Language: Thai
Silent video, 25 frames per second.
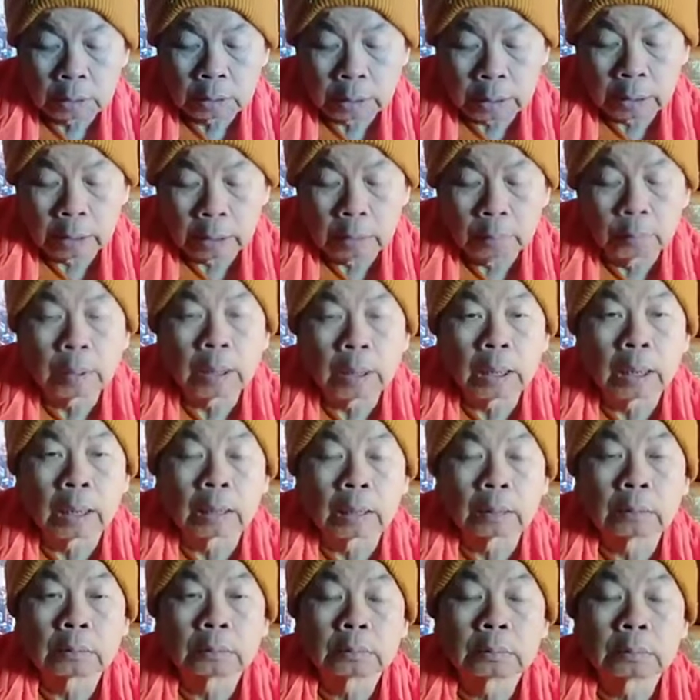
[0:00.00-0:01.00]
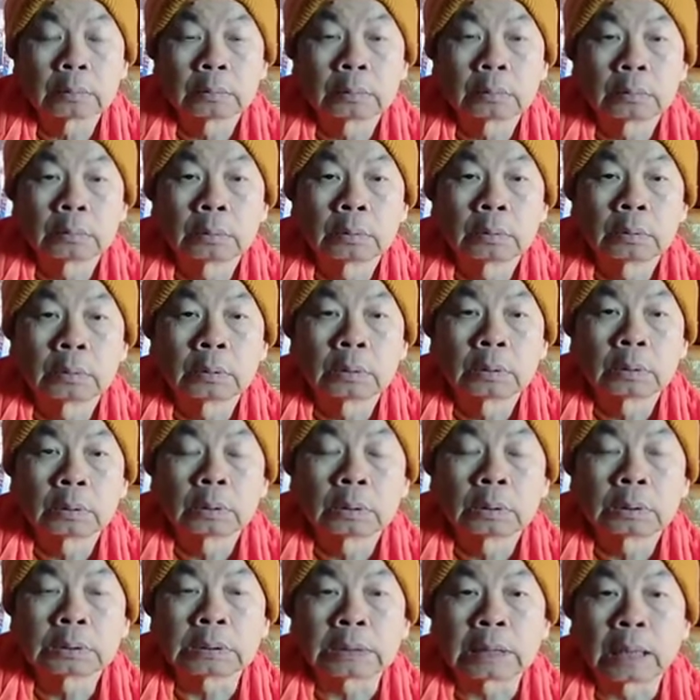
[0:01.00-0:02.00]
แต่ว่า
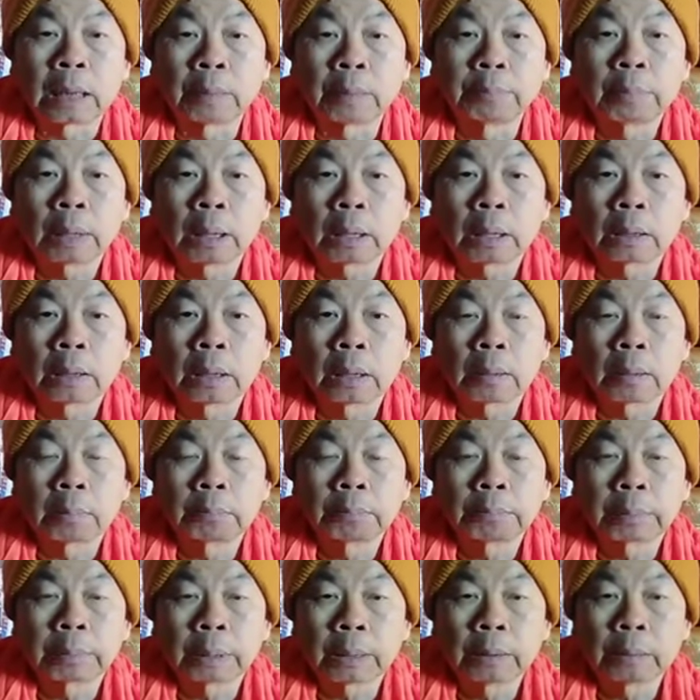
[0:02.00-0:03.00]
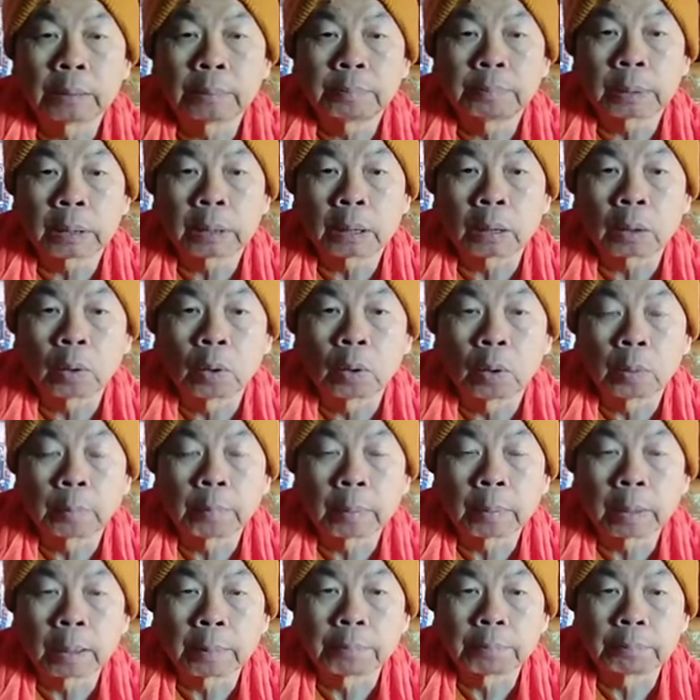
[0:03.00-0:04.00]
สามารถนำไปประกอบ
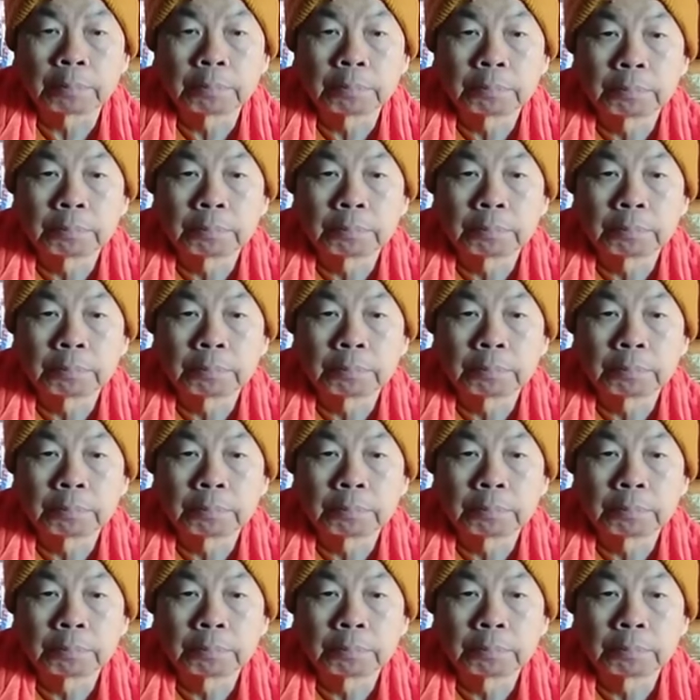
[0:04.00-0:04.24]
กับ